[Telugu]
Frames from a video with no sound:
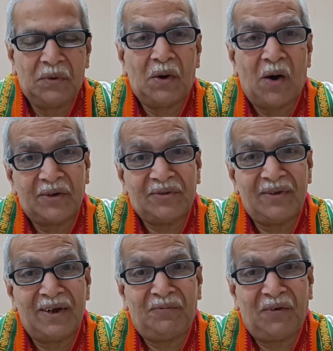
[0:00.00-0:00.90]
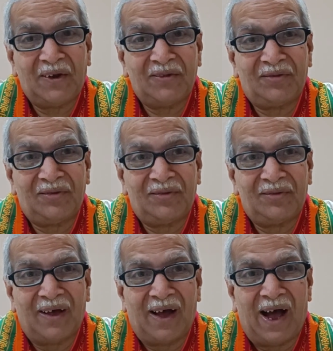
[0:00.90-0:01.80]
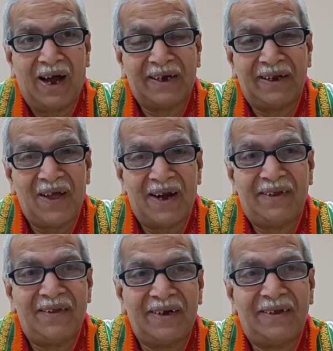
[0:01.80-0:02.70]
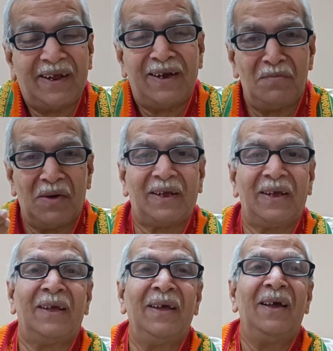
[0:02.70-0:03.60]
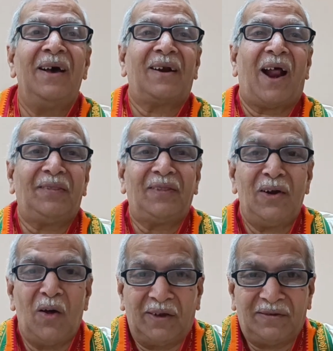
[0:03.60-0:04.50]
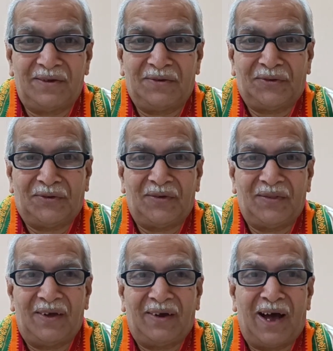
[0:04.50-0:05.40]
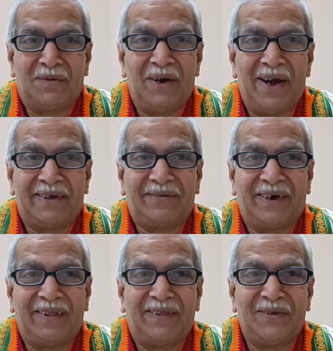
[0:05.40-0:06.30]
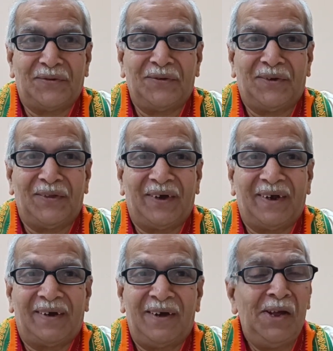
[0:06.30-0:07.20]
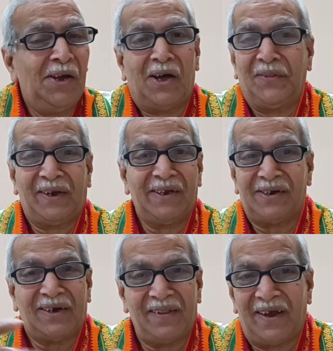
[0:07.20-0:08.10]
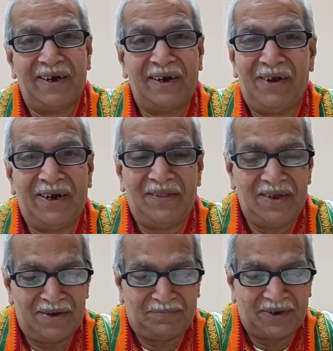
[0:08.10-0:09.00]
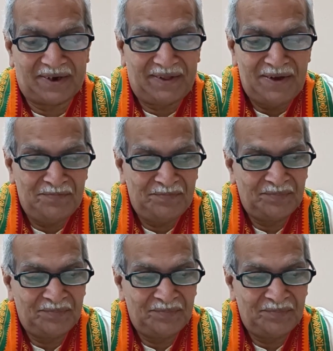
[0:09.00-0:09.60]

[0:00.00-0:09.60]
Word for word: నో ఆక్సిజన్ ఫర్ అస్ ఆ క్రియ దానికి జరిగితేనే మనకి రాత్రిలో ఆక్సిజన్ వస్తుంది కార్బన్ డైఆక్సైడ్ అది తీసుకుంటుంది కనుక అందుకే చెట్ల దగ్గరికి వెళ్ళొద్దని చెప్తారు కదా